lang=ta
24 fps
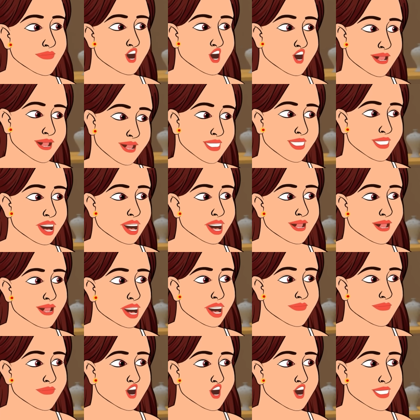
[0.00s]
நாம
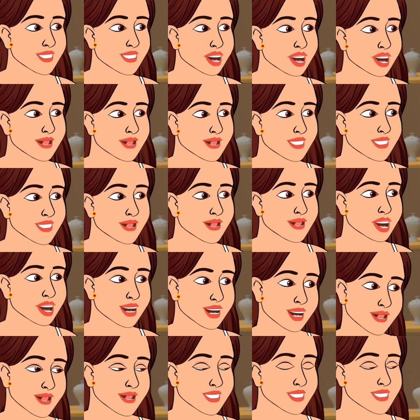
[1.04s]
ஏதாவது மலைப்பகுதியை
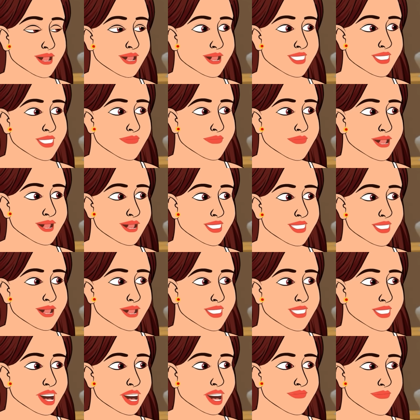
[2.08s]
சுத்தி பார்க்கறதுக்கு போய்
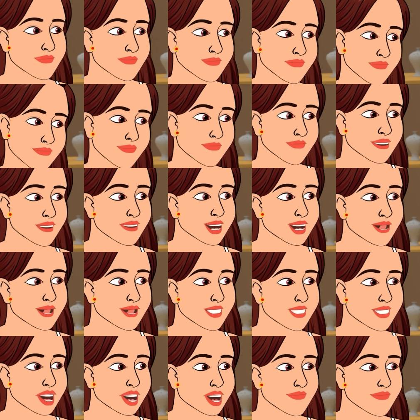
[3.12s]
ஆகணும்
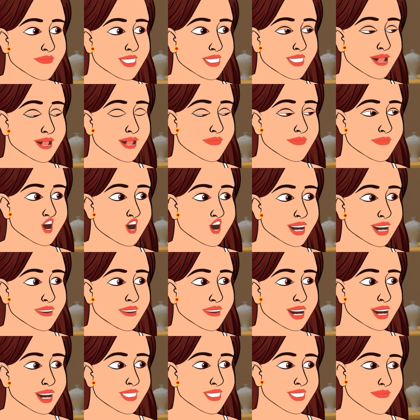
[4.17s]
அதுவும் இல்லாம ரொம்ப நாள்
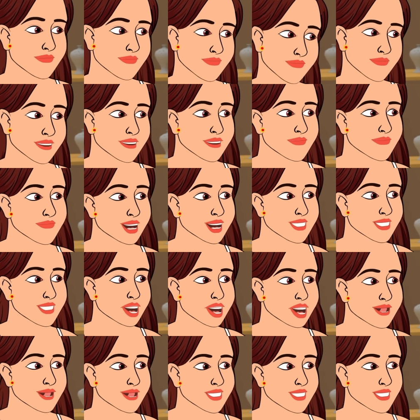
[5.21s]
ஆயிடுச்சுல எந்த
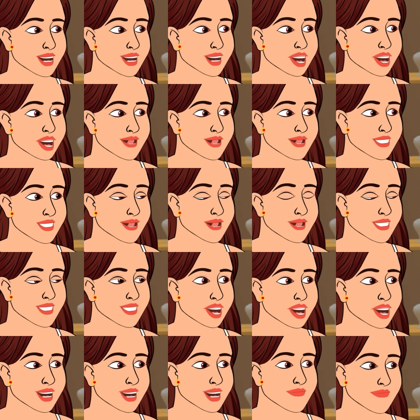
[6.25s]
ஒரு ஹில் ஸ்டேஷனுக்கும்
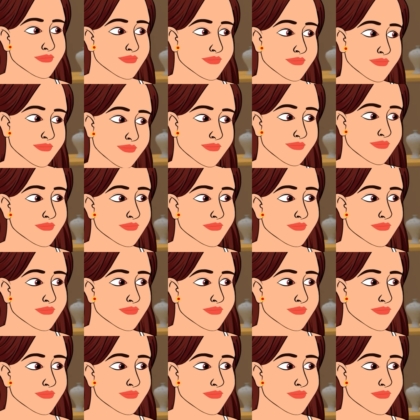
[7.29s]
போகவே இல்ல